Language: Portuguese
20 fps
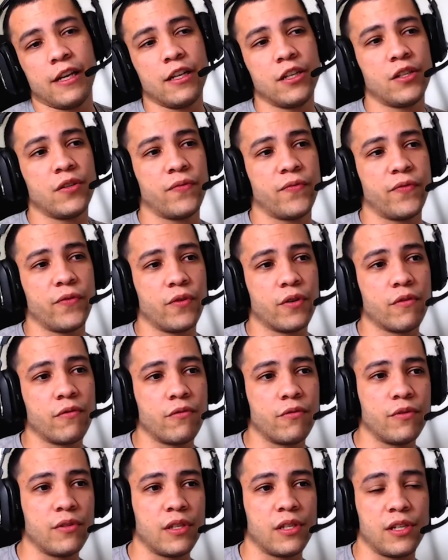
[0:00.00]
eles
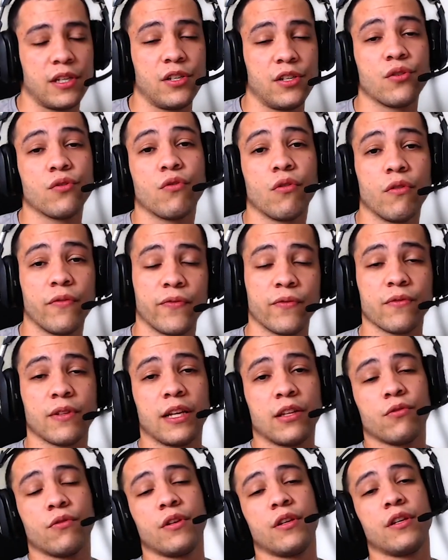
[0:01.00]
foram os agentes
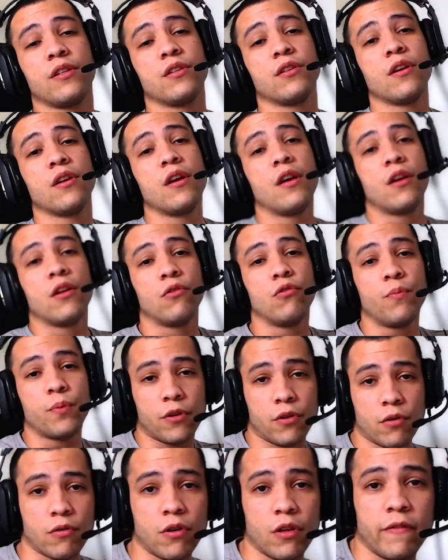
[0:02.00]
cofundadores do
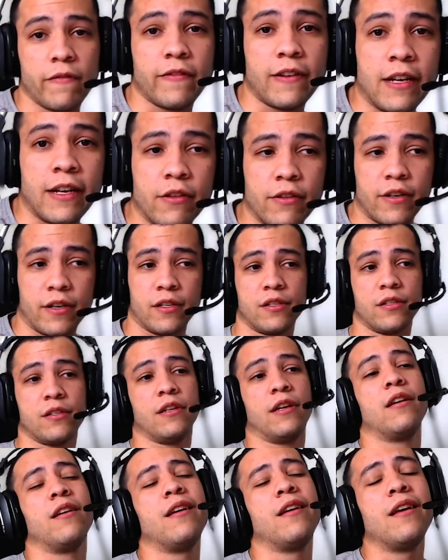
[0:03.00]
protocolo Valorant,
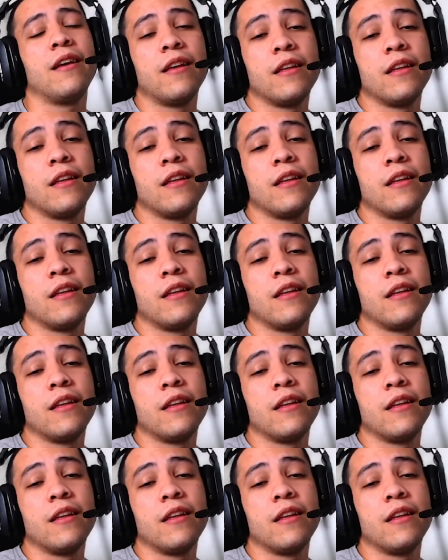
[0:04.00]
né?